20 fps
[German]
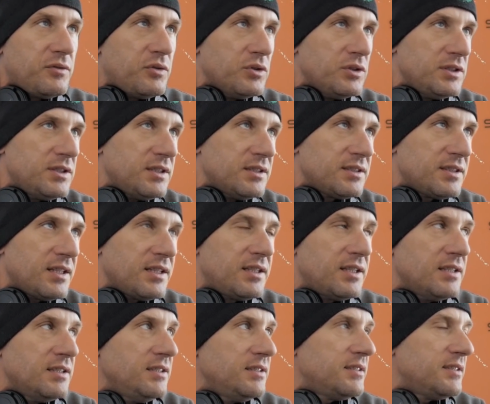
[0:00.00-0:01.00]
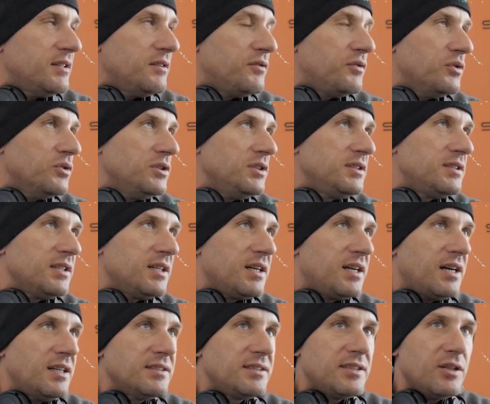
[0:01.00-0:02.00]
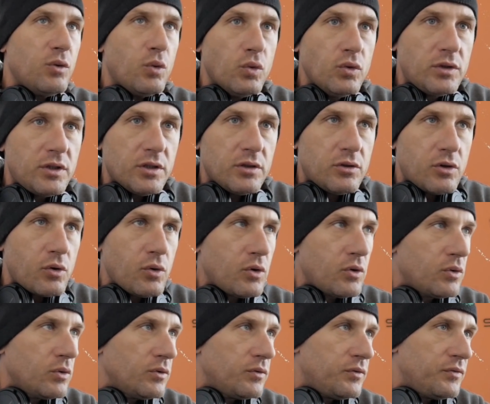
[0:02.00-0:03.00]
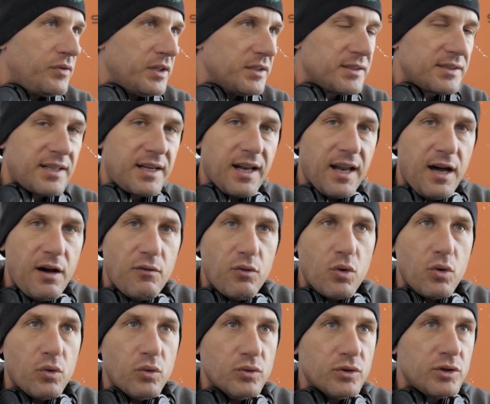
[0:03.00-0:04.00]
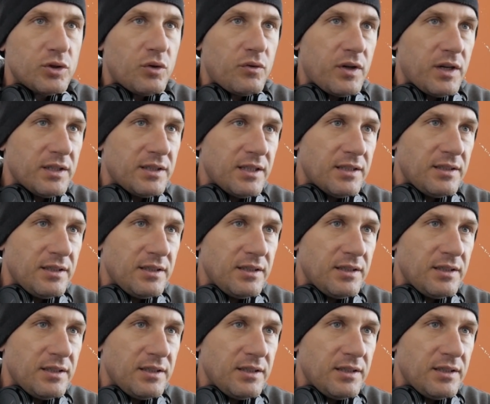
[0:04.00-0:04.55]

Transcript: von diesen Satanisten, von diesen ganzen Unterdrückung, Versklavung und so weiter.